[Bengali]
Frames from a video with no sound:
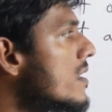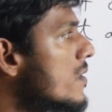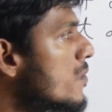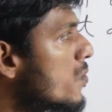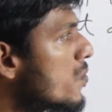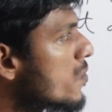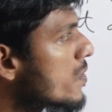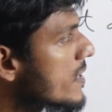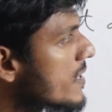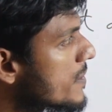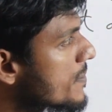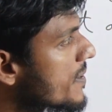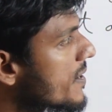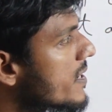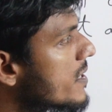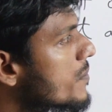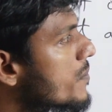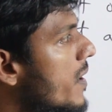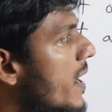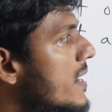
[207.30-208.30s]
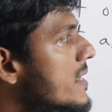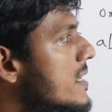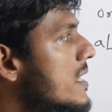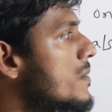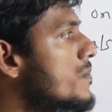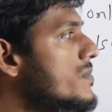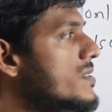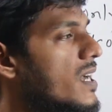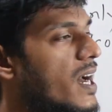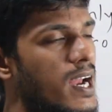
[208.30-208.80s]
হু রিমেইন বাই
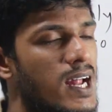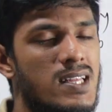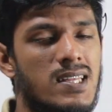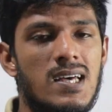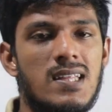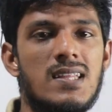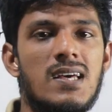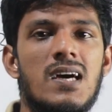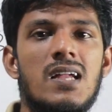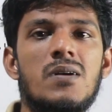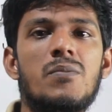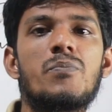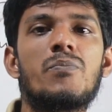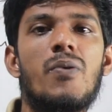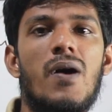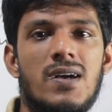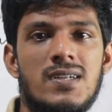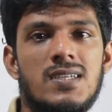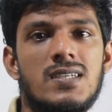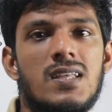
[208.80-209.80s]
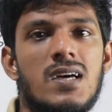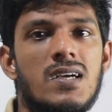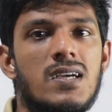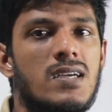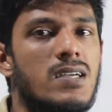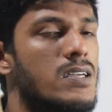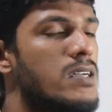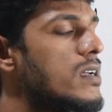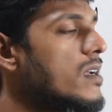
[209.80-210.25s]
দেব যারা তাদের পাশে থাকে